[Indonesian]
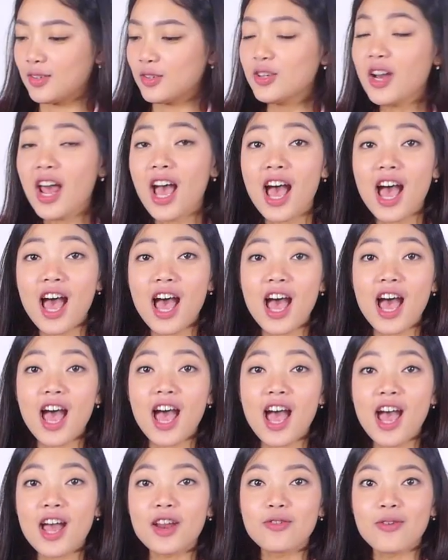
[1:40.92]

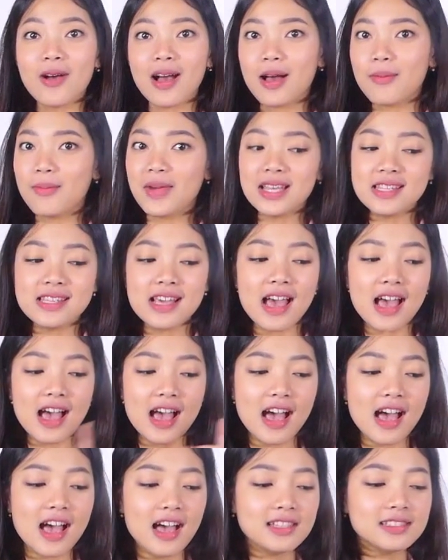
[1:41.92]
Udah, dua cup
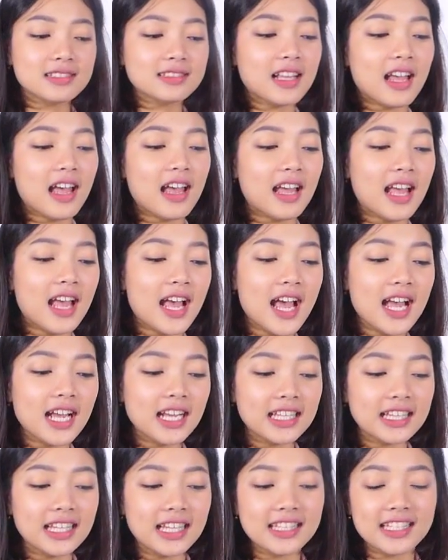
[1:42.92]
aja.
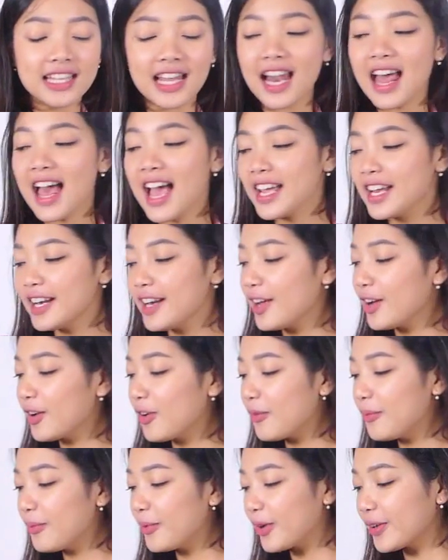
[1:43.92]
Sekarang kita nyalain deh
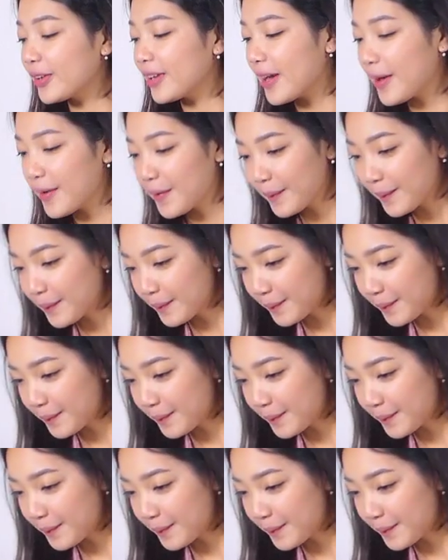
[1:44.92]
kompornya.